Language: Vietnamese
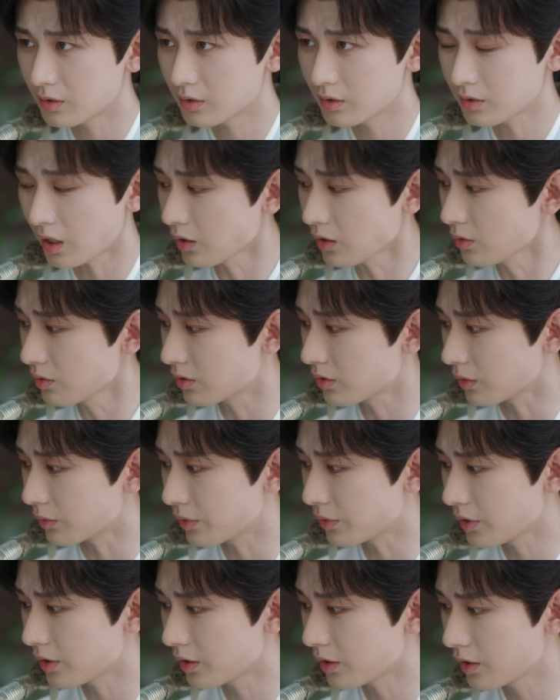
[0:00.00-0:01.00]
mà cũng khất
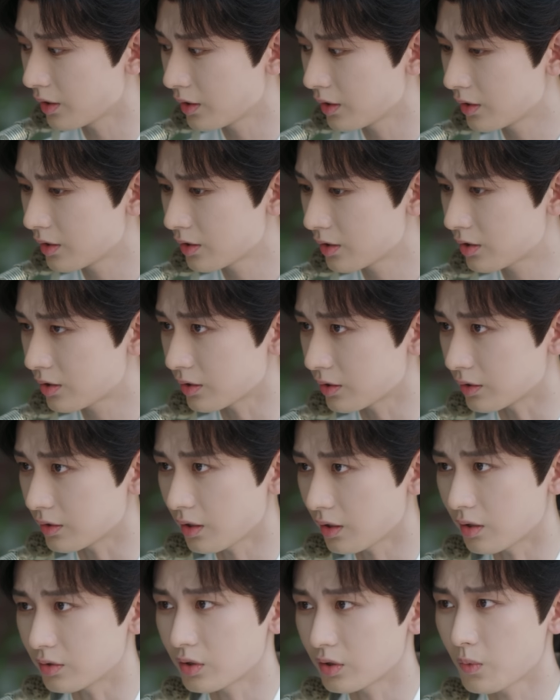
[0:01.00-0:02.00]
nợ mãi, thì
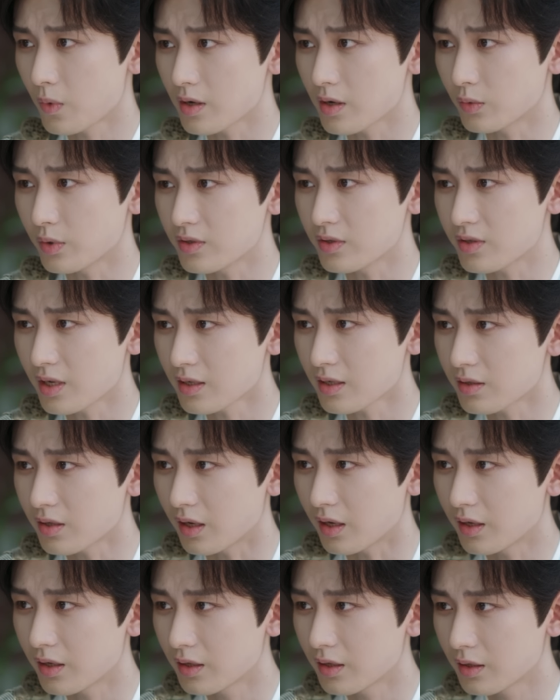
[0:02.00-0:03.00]
sao nỡ lòng từ
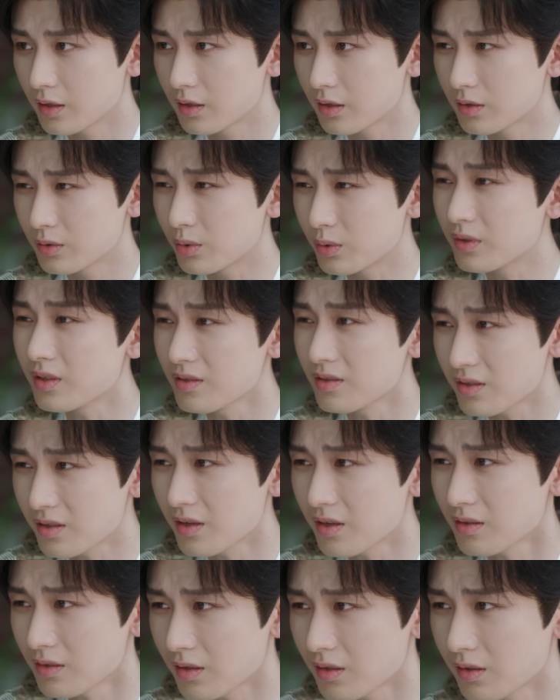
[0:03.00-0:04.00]
bỏ gia tài cả bạc
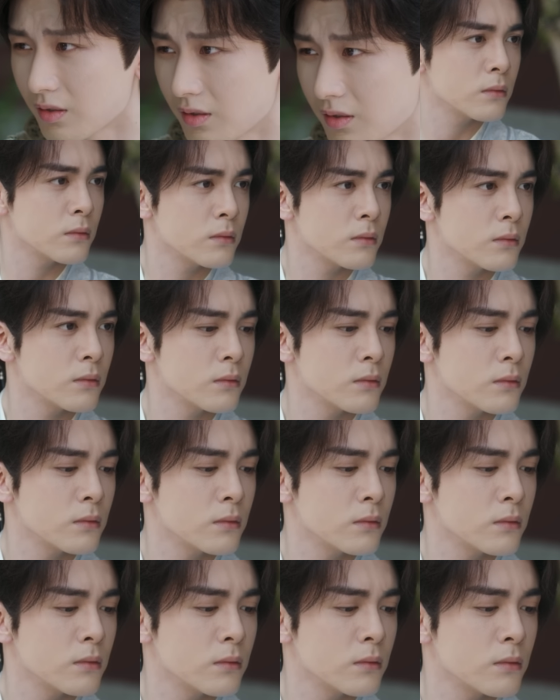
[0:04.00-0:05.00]
triệu mà thăng tiên
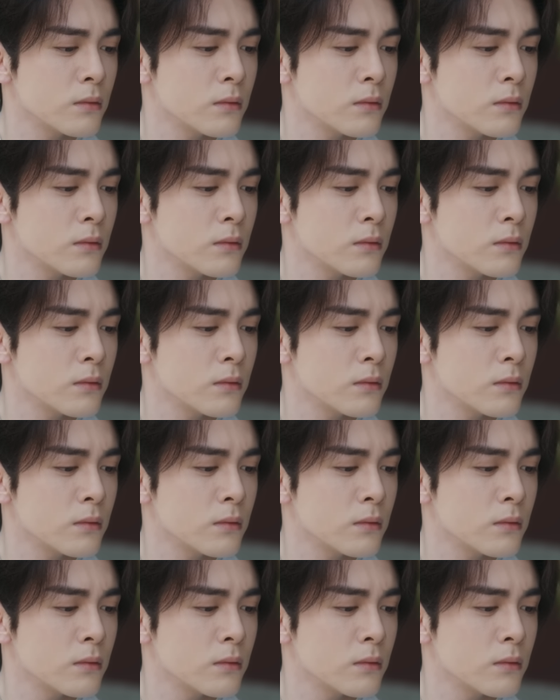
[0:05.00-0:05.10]
chứ?